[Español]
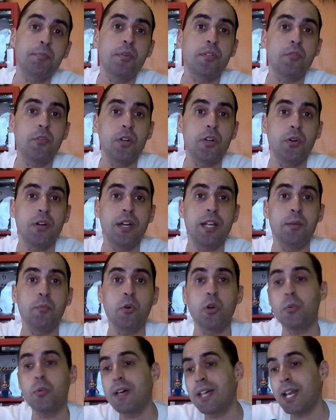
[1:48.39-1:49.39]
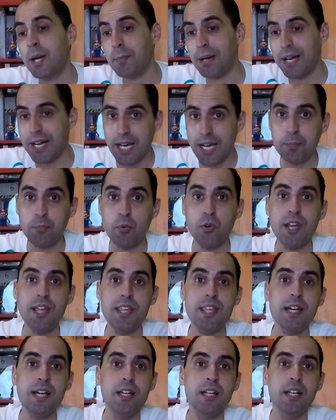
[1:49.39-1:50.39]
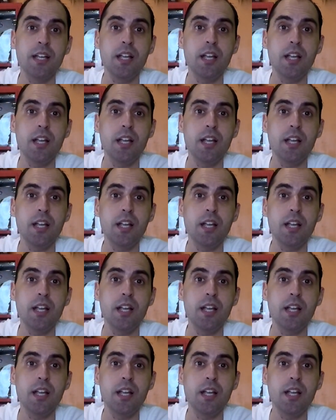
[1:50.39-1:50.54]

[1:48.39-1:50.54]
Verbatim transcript: pues bueno, el volver a pagar por ella,